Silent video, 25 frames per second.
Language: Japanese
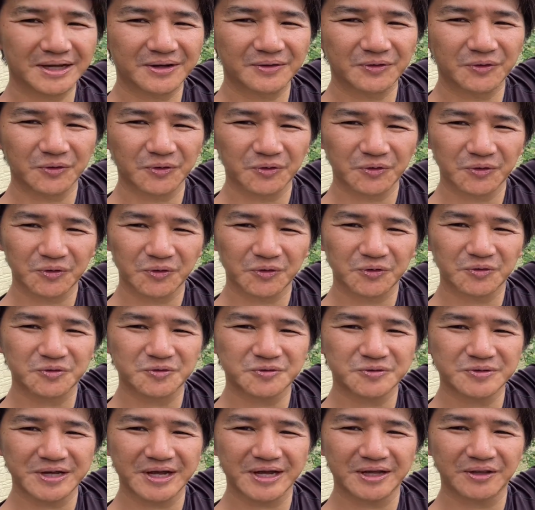この
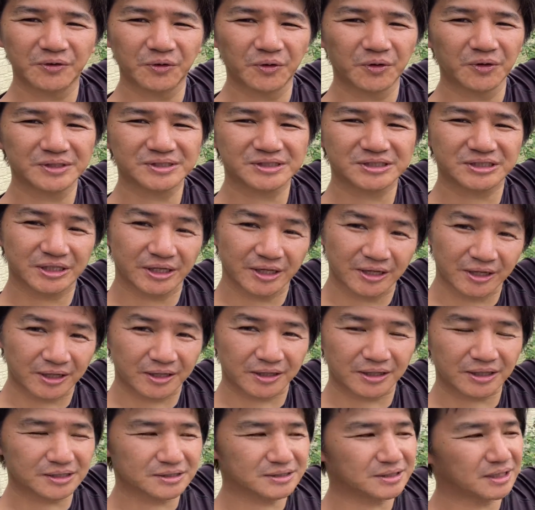上の
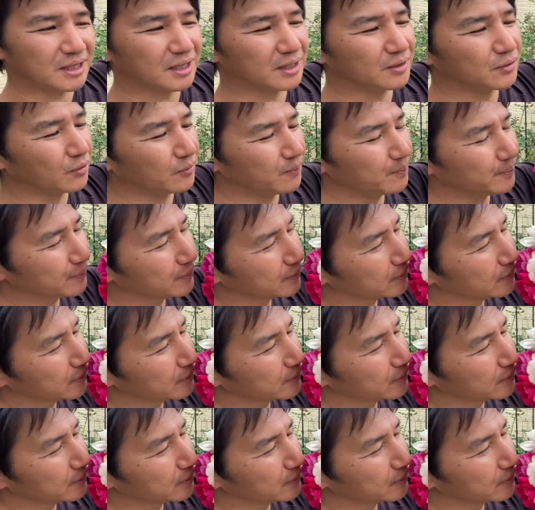シェーラザード、